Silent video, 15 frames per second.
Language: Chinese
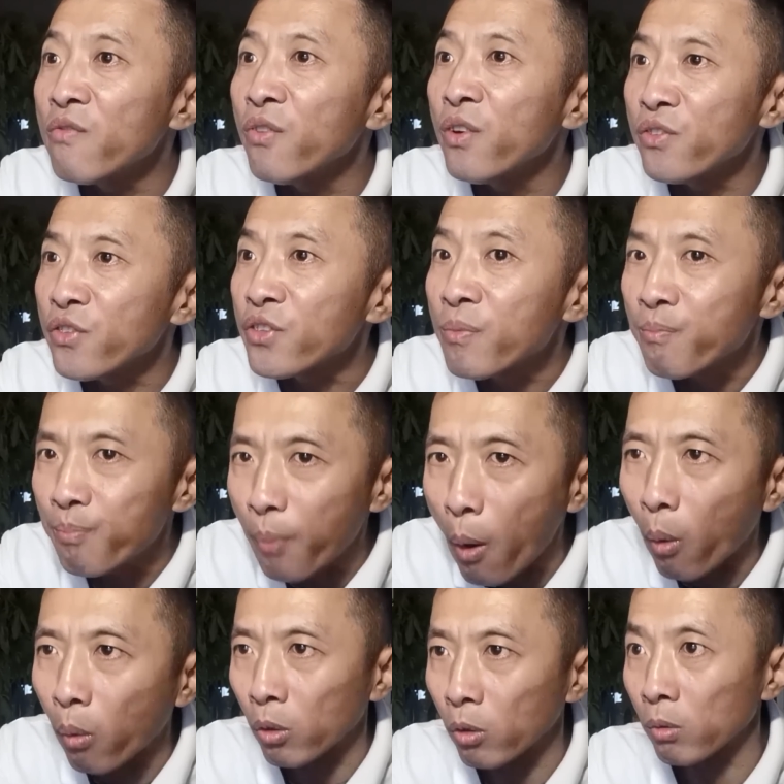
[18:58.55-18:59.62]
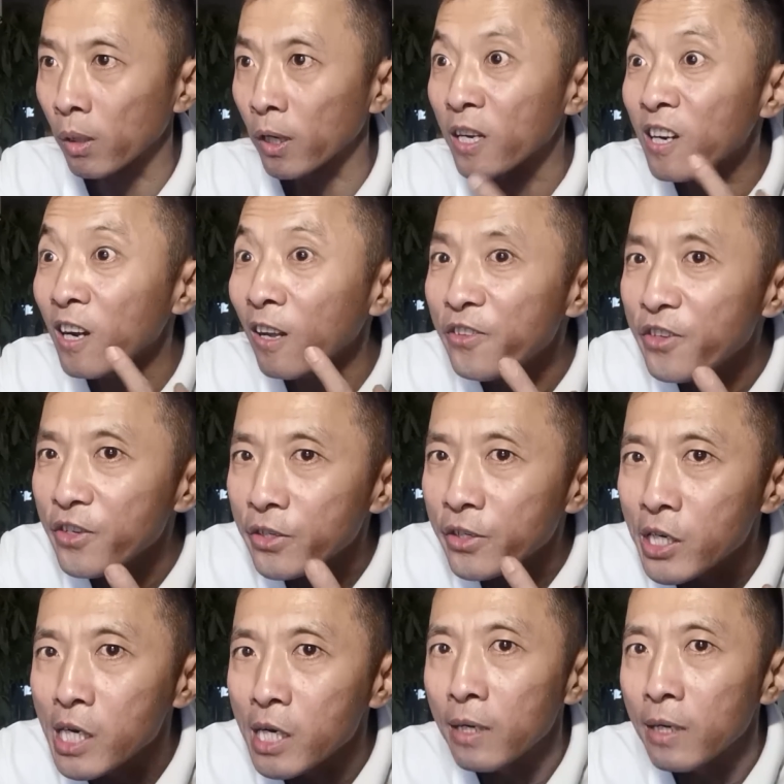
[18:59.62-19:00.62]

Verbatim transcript: 份已经暴露了，赶紧撤。